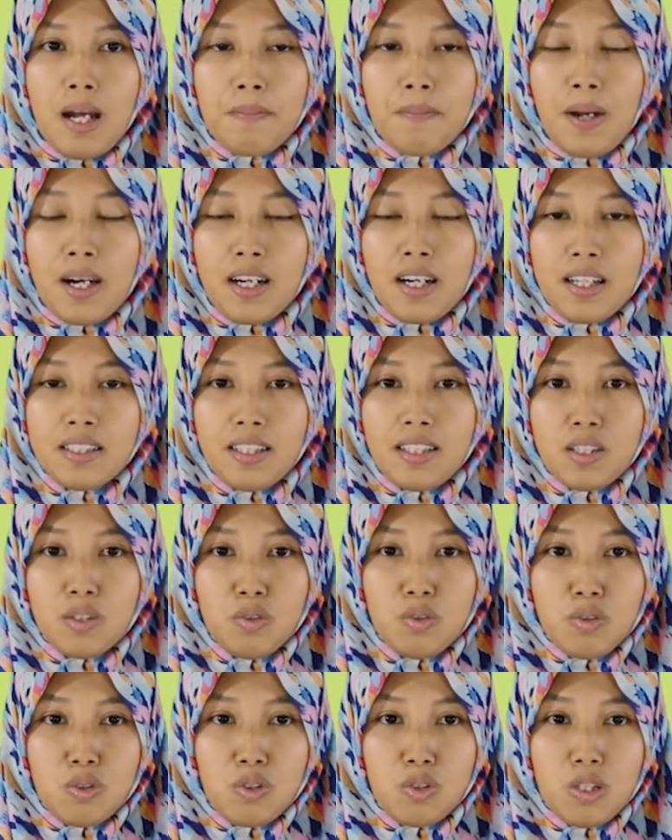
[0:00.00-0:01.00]
panahnya
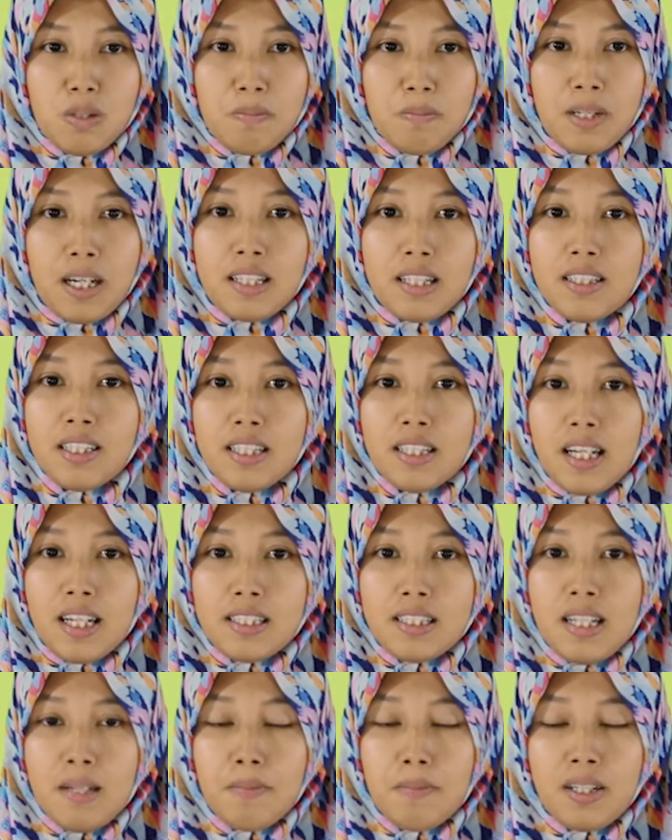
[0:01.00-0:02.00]
turun, berarti
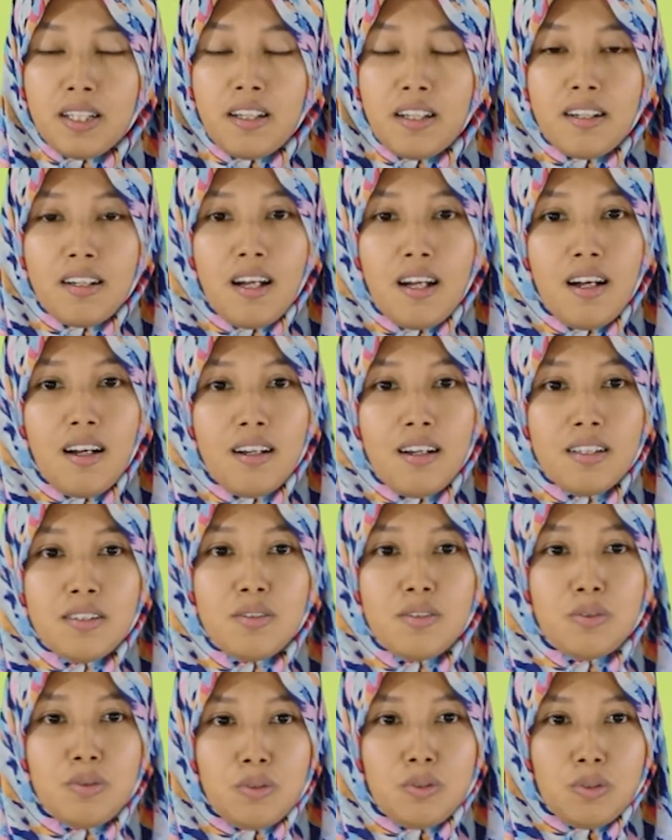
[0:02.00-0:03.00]
nada bergerak
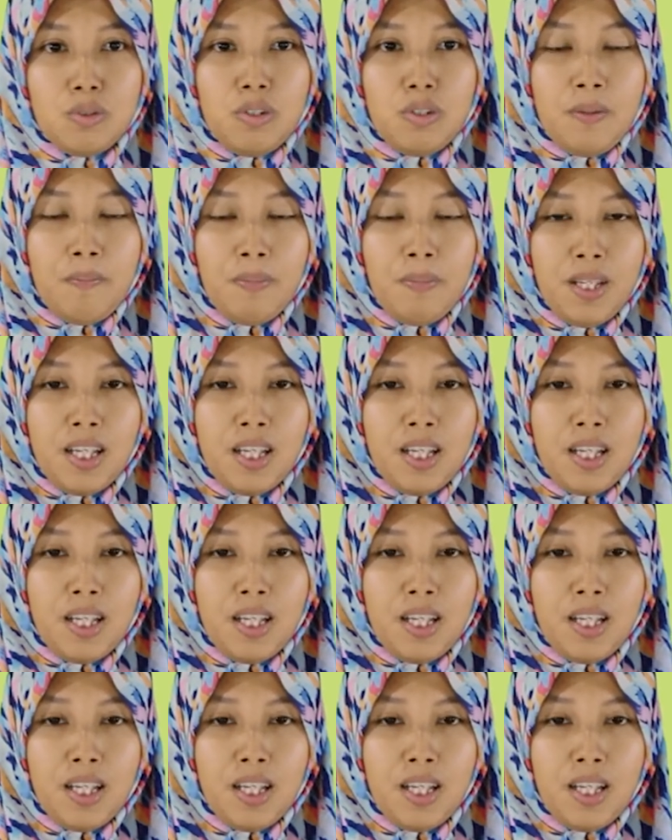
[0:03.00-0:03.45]
turun.